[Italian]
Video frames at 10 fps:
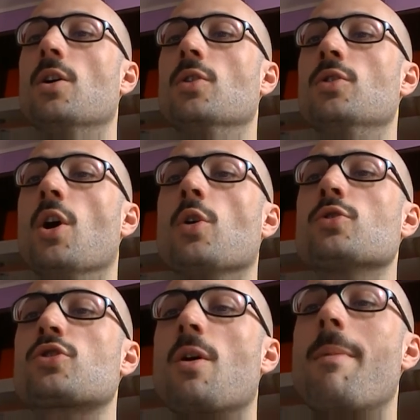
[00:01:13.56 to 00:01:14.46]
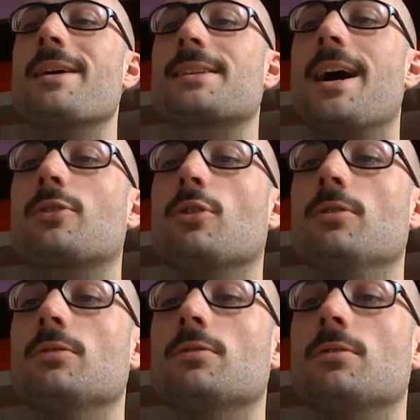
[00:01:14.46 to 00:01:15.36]
Non sono mai
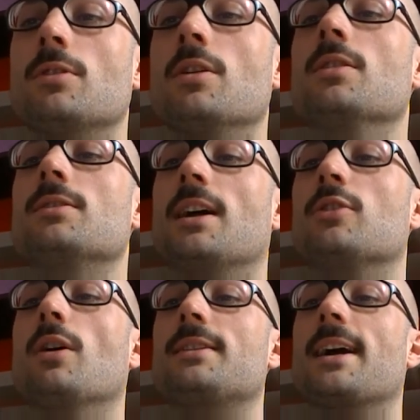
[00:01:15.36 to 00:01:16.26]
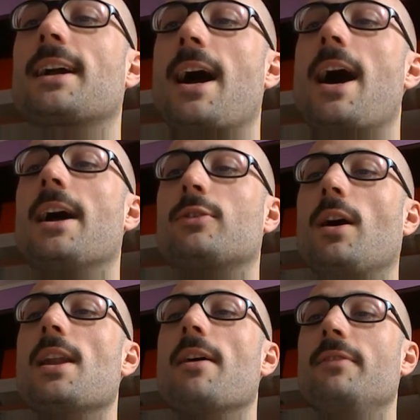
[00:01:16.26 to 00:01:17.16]
stato tanto attaccato
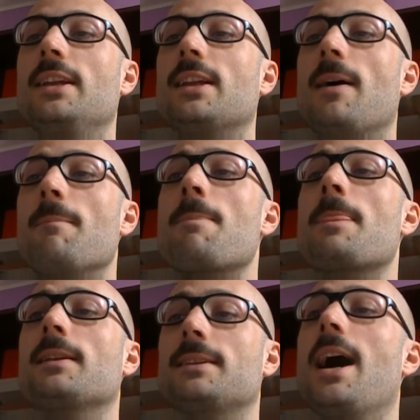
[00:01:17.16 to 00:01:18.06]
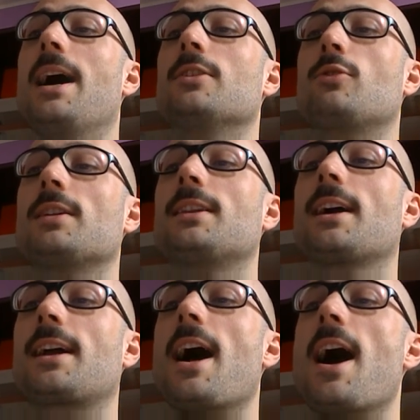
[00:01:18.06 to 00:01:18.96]
alla vita, tanto
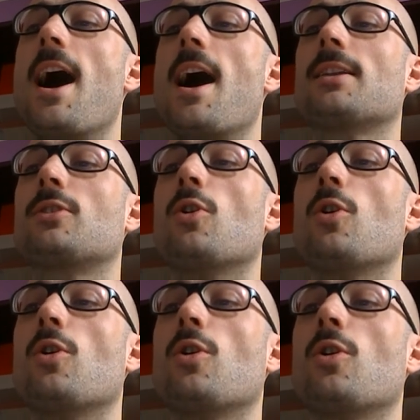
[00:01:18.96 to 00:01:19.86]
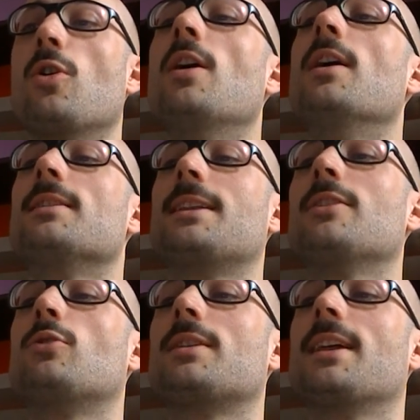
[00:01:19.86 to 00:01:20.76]
attaccato,
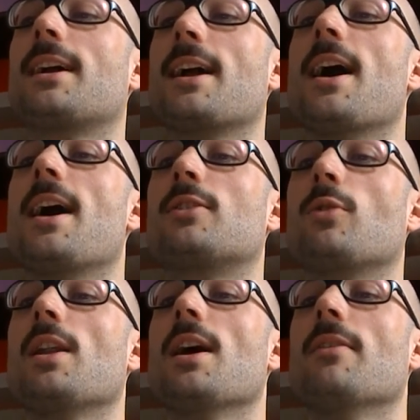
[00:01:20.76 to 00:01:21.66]
tanto attaccato alla